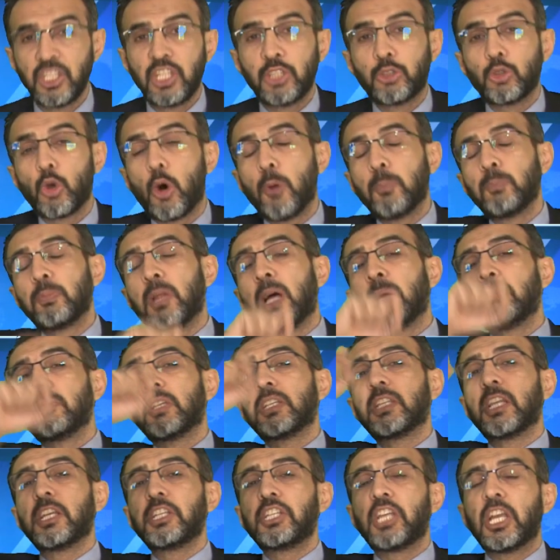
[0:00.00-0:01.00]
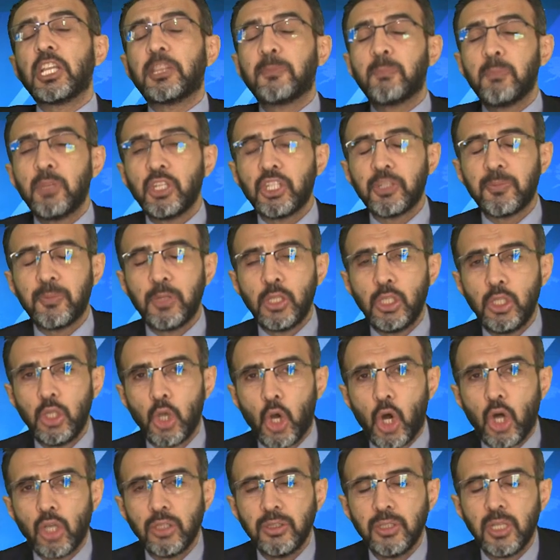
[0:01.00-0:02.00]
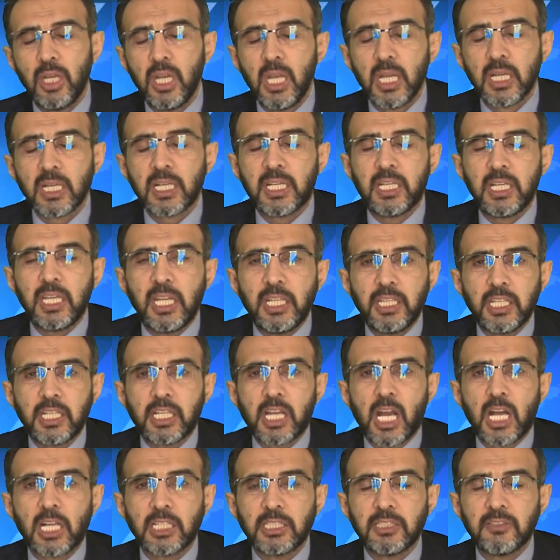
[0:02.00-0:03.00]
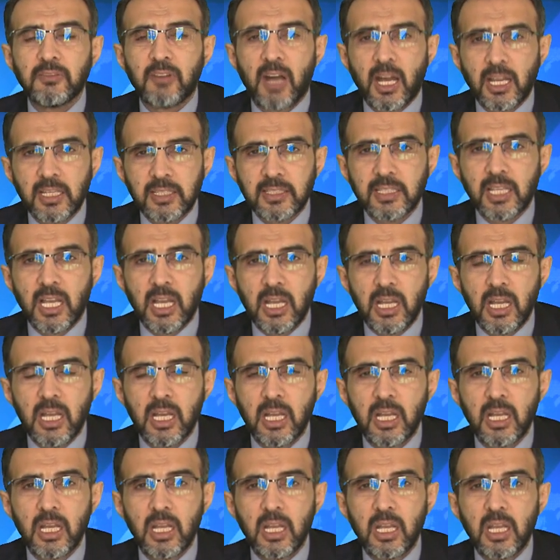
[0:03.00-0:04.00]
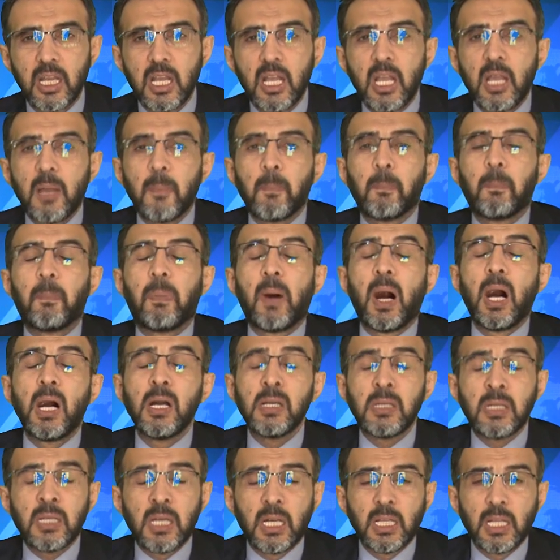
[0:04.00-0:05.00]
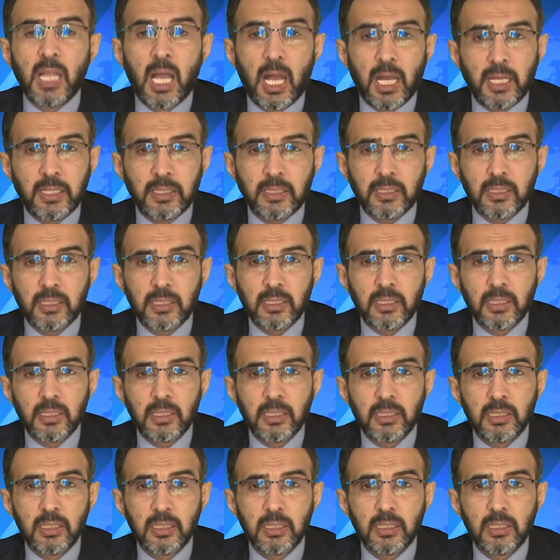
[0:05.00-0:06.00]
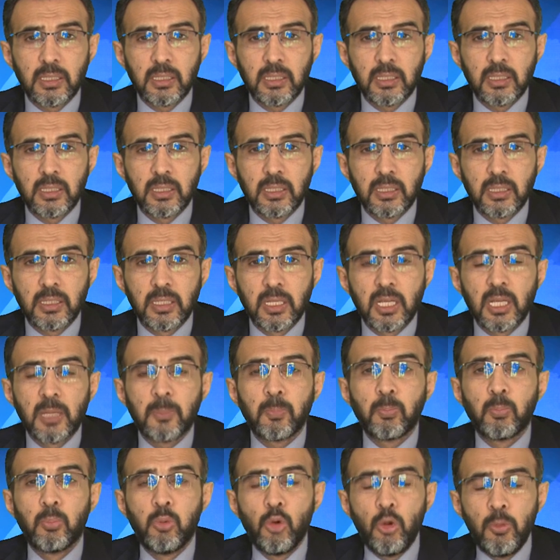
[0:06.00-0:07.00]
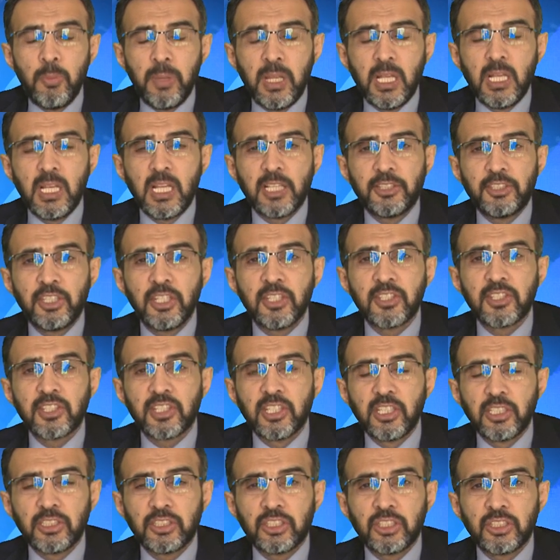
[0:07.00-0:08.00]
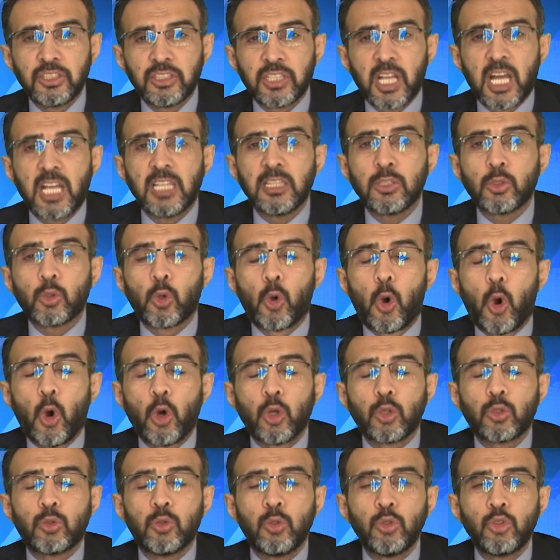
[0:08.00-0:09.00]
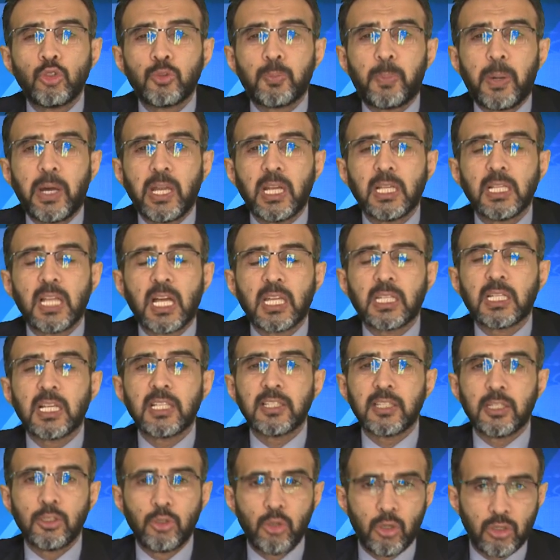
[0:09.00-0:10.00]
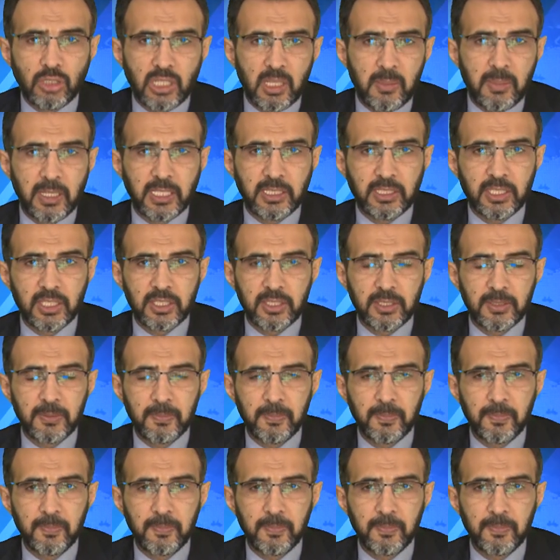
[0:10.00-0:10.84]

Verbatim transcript: toplamda da 70 milyon kredi kartı varsa bankalar bu milletin sırtından korkunç paralar kazanıyor demektir.